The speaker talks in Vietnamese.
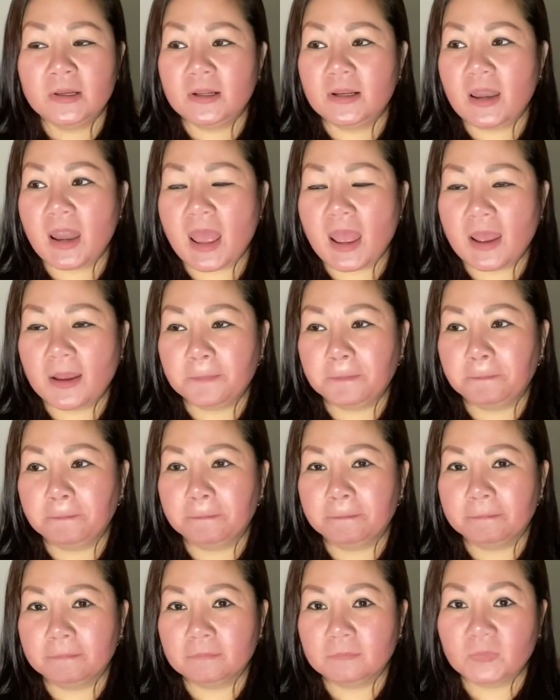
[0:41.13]

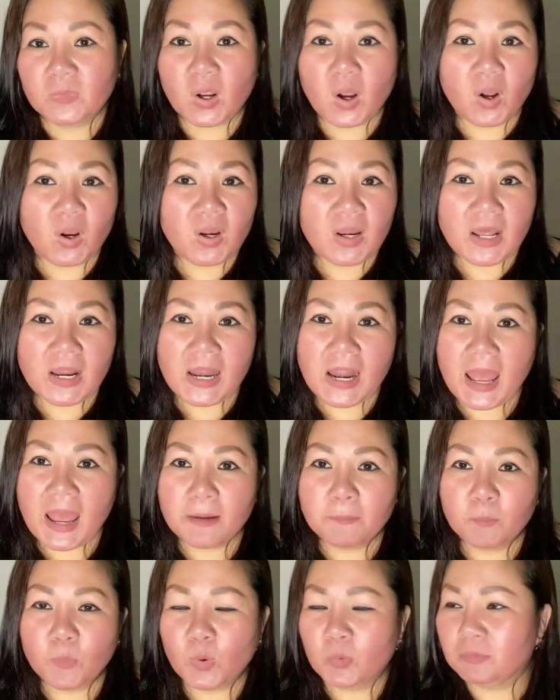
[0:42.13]
làm gọi là
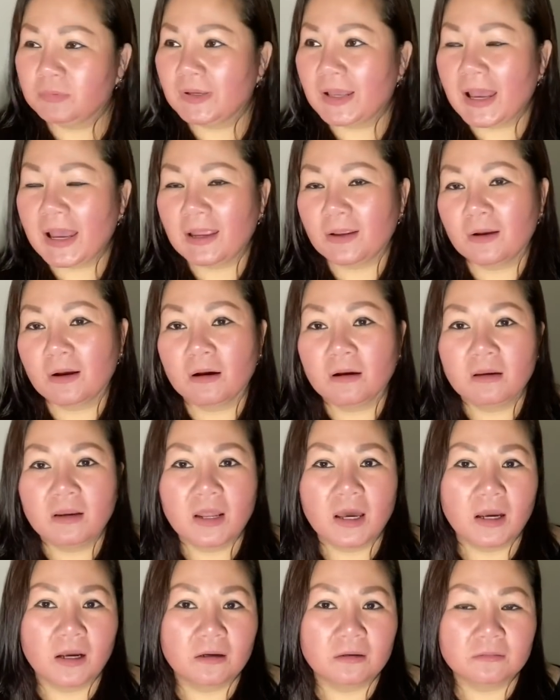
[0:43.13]
làm một ngày gọi
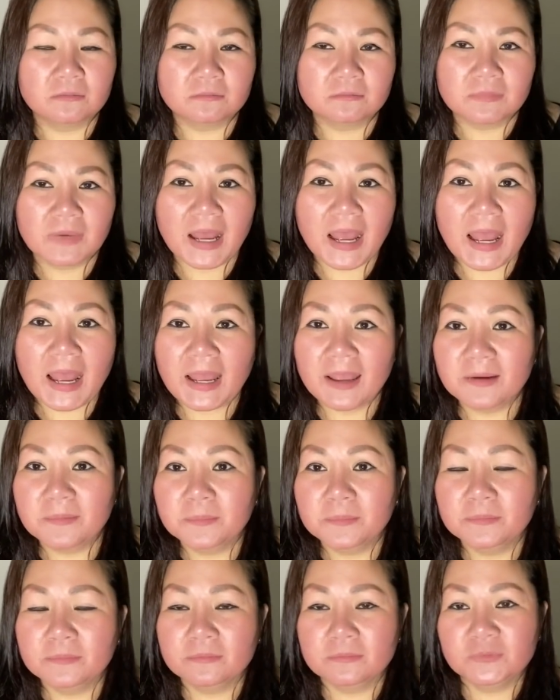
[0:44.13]
là
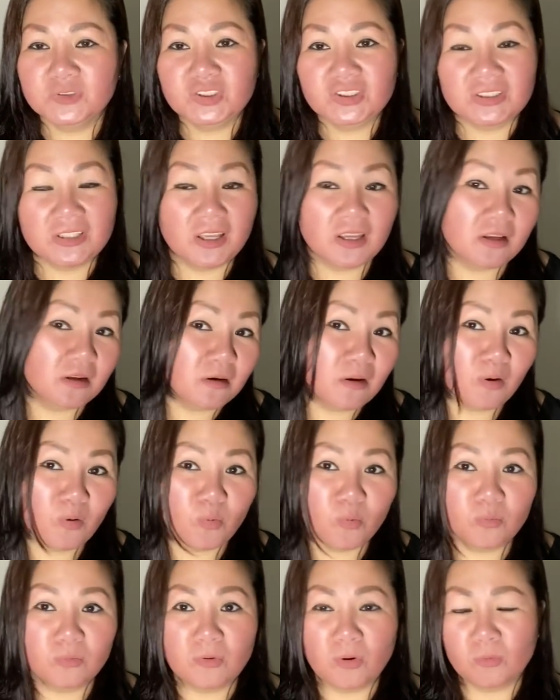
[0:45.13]
20 tiếng
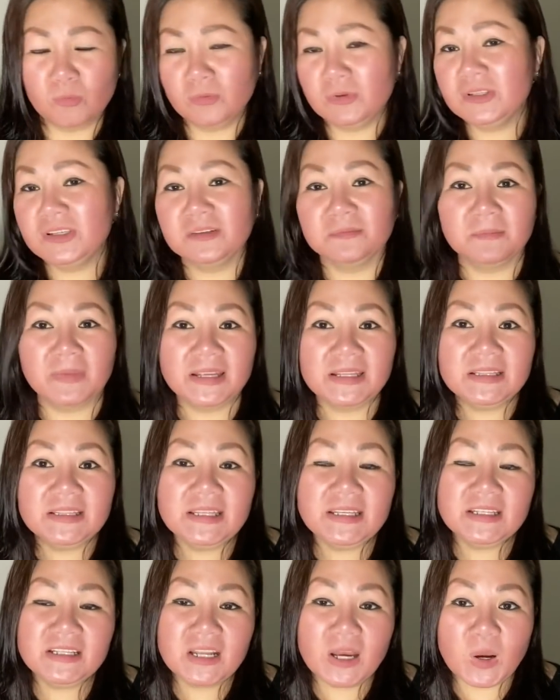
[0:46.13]
luôn ngủ chừng mấy
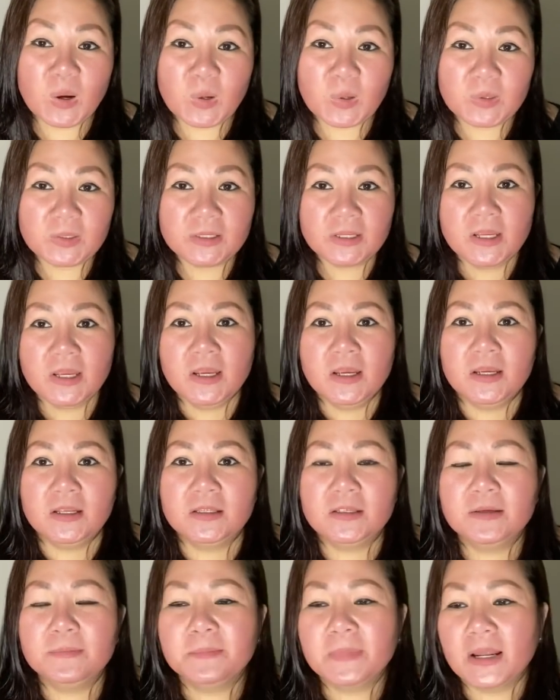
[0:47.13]
tiếng thôi
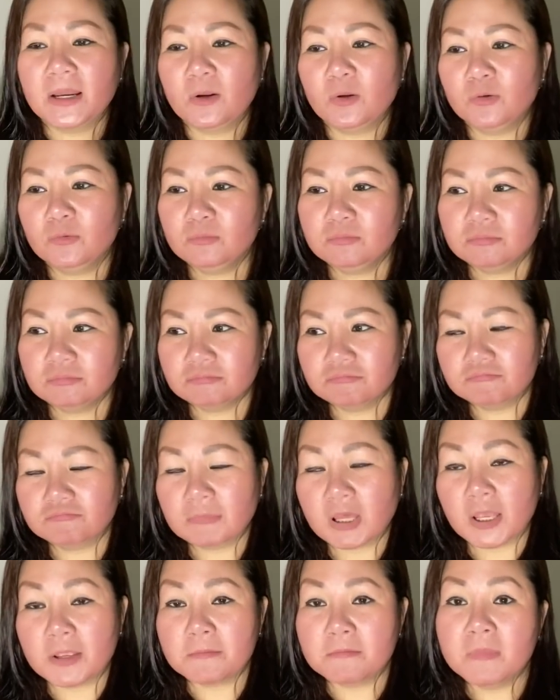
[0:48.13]
nhưng mà lúc
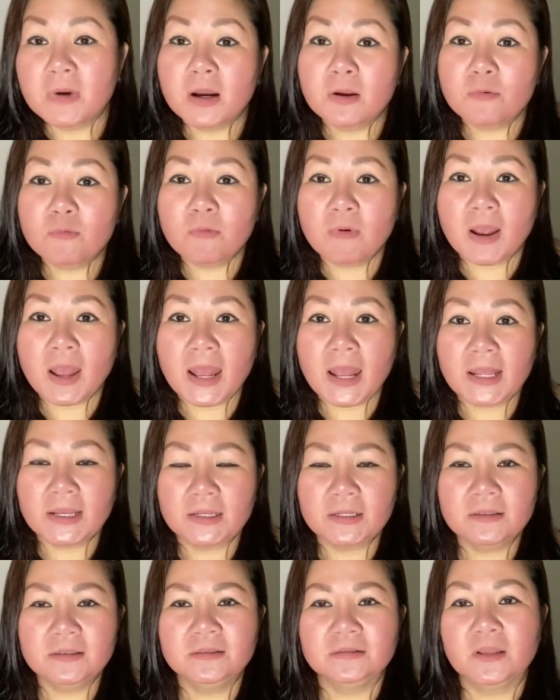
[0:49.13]
thủy mới qua
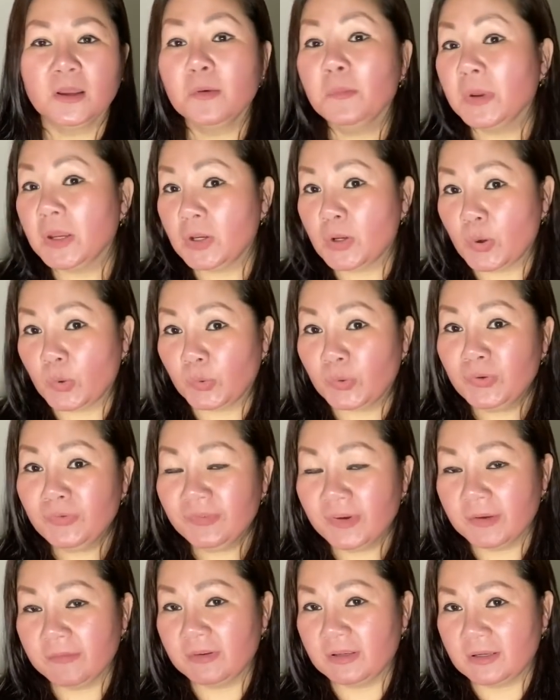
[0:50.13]
đó thì bị đuổi
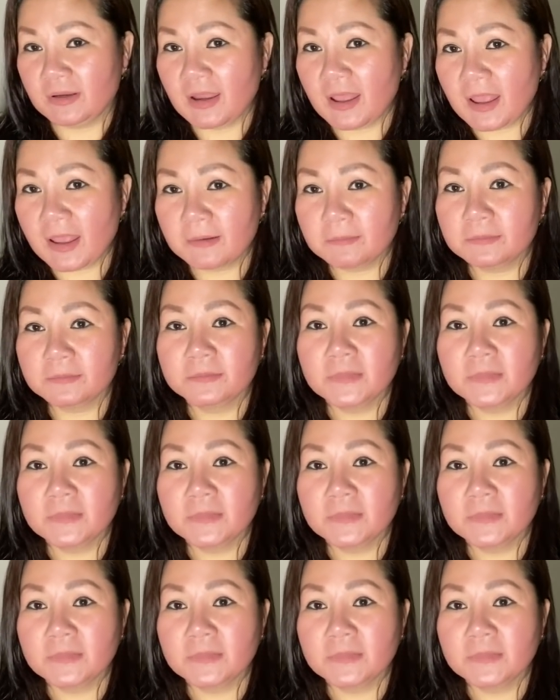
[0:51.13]
về việt nam